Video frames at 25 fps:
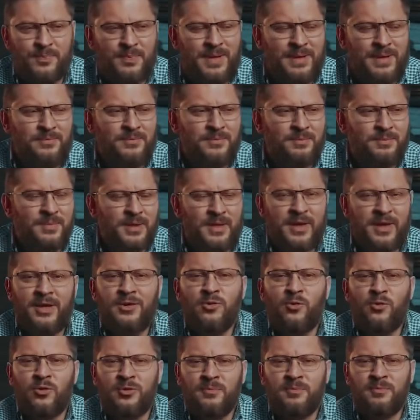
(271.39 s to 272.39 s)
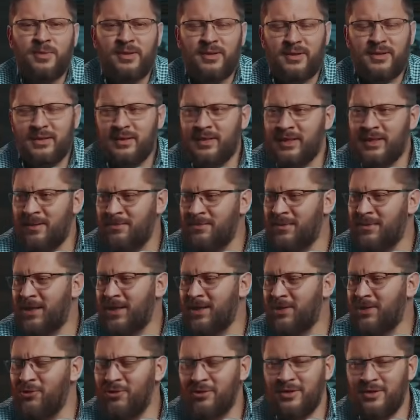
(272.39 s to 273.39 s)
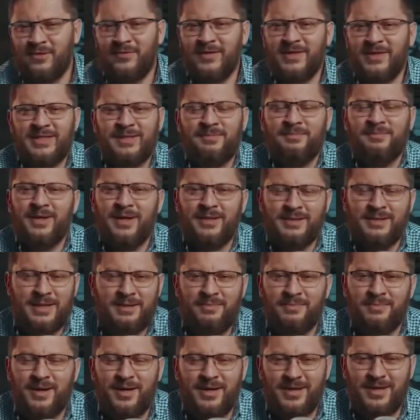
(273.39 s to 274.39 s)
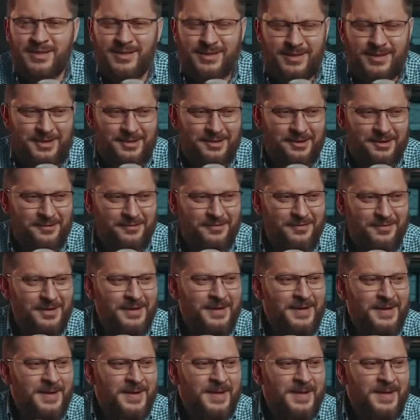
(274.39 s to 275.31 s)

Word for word: прям район был, и там на районе 18 магазинов,